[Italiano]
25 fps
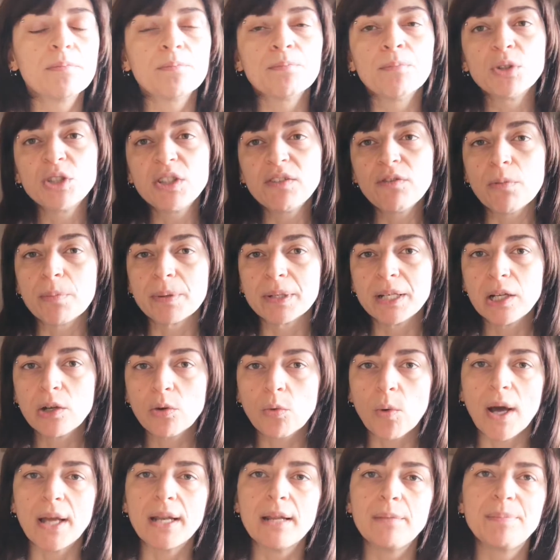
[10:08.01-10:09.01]
motivo per
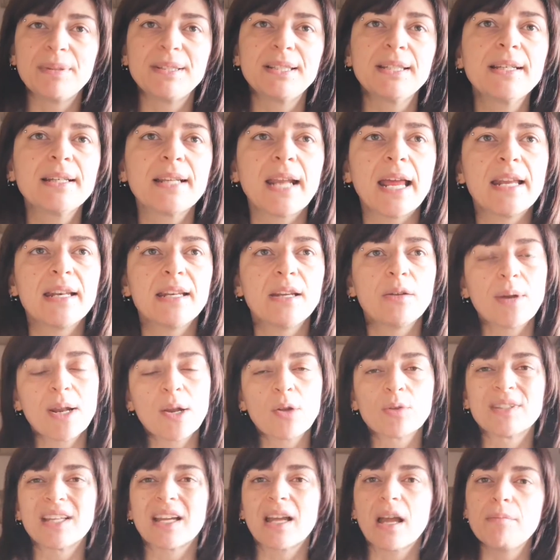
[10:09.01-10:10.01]
il quale il petit grain è
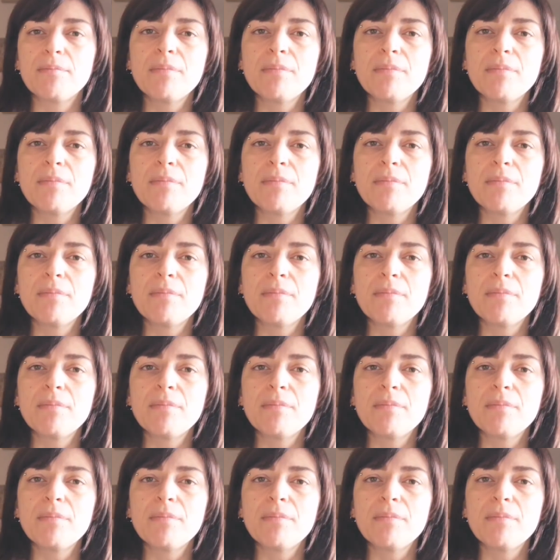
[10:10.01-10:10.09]
una nota